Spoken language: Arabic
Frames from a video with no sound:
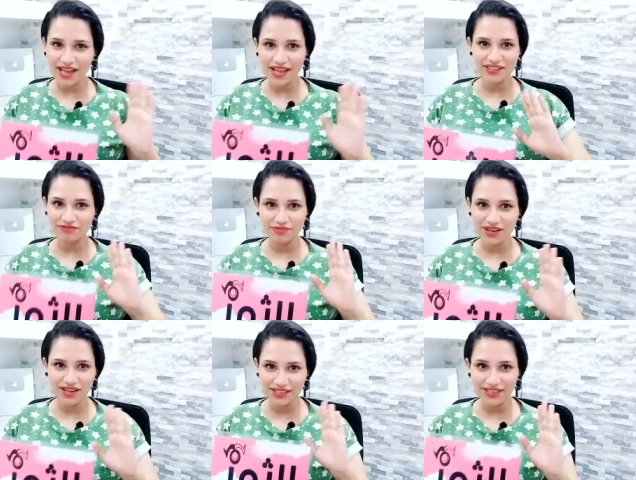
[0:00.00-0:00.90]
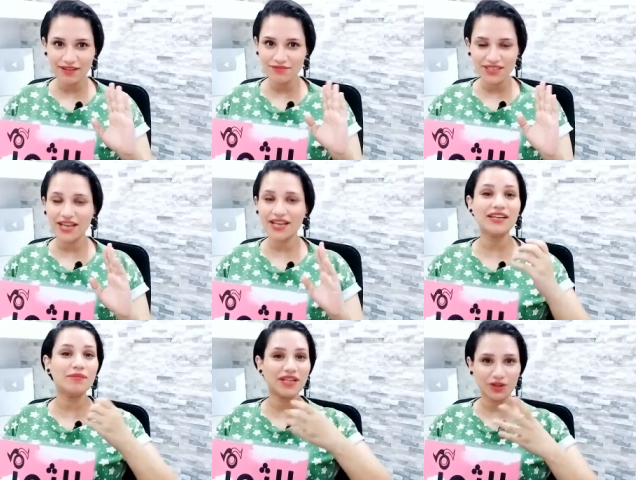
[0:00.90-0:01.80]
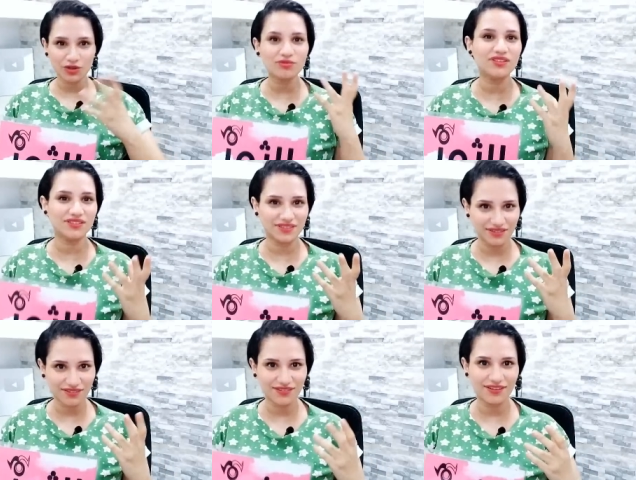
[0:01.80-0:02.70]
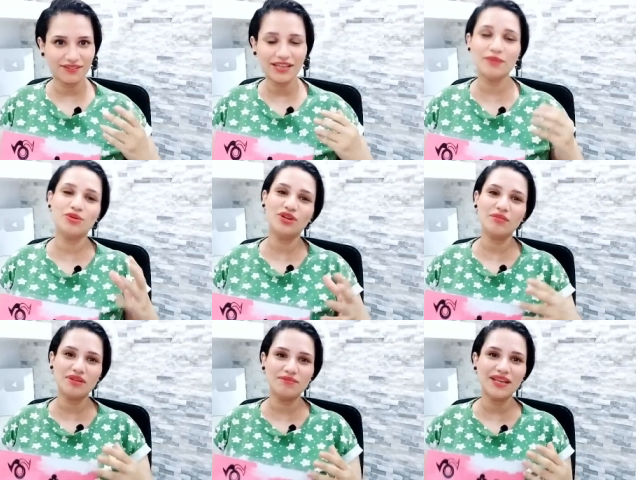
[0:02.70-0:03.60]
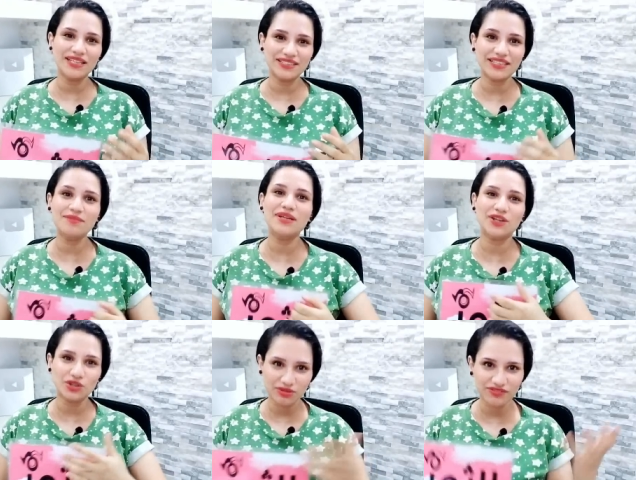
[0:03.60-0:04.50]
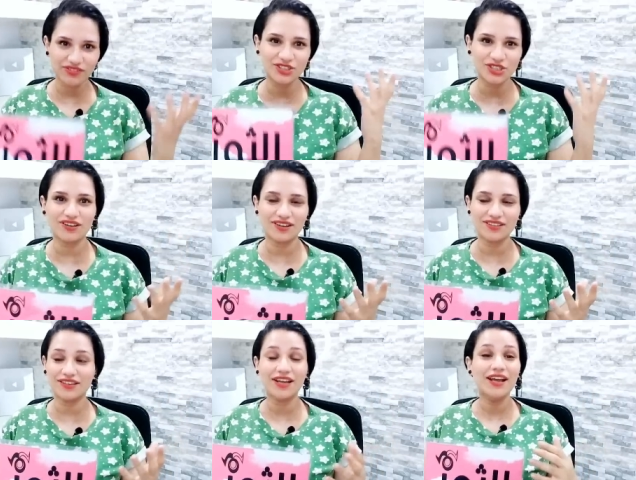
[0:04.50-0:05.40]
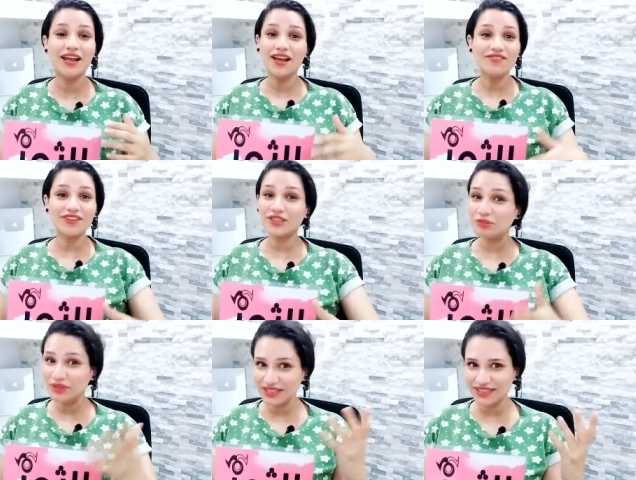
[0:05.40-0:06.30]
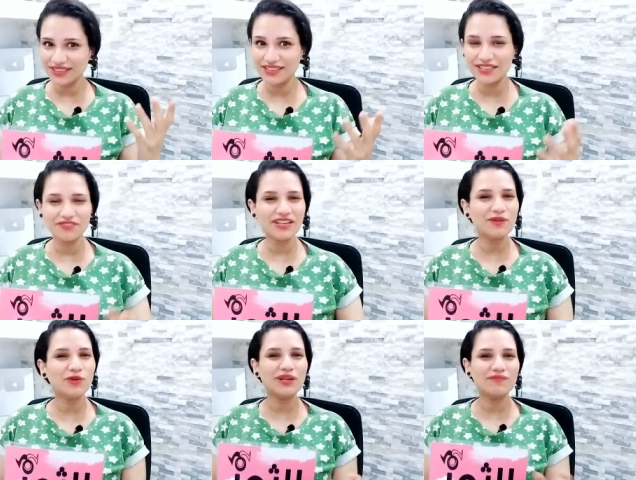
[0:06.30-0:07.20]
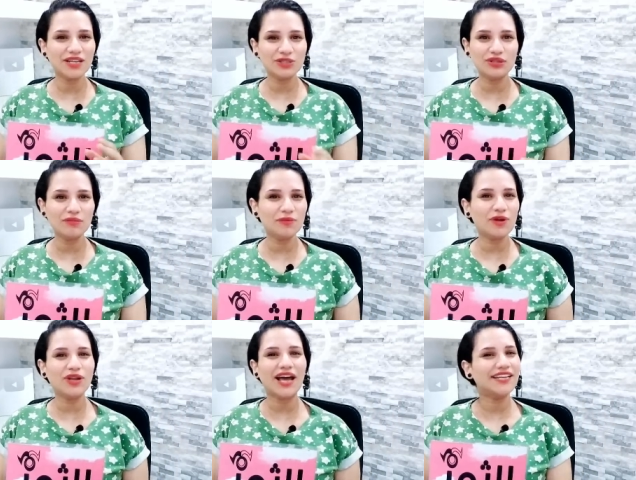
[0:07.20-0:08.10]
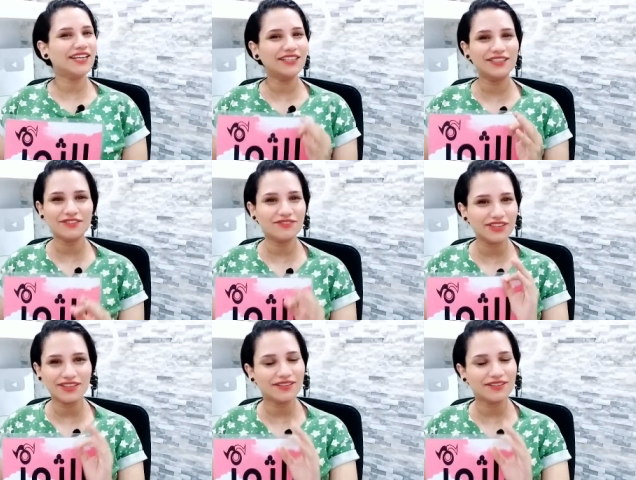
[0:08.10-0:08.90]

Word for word: حد في مراحل الحمل الاخيره مناخيره بت احنا بنقولها بالبلدي كده مناخيره بتفنشر اكتر فطبيعي جدا فانا كل ما اعدي قدامي اقول عليك حته ف...